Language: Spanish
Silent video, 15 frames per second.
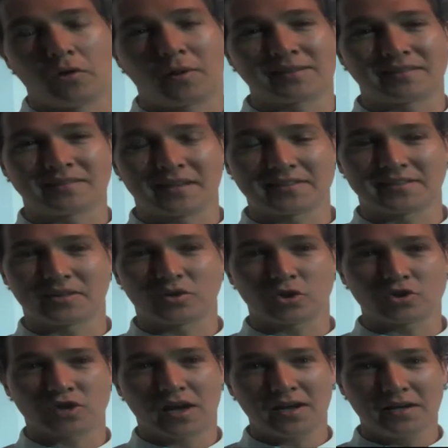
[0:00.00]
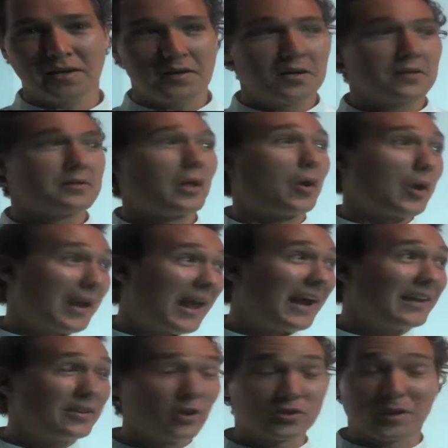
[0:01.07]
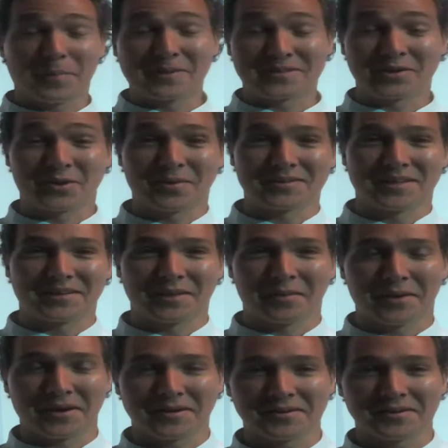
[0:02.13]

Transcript: bastante exitosa, dado que la gente lo está pasando bastante bien.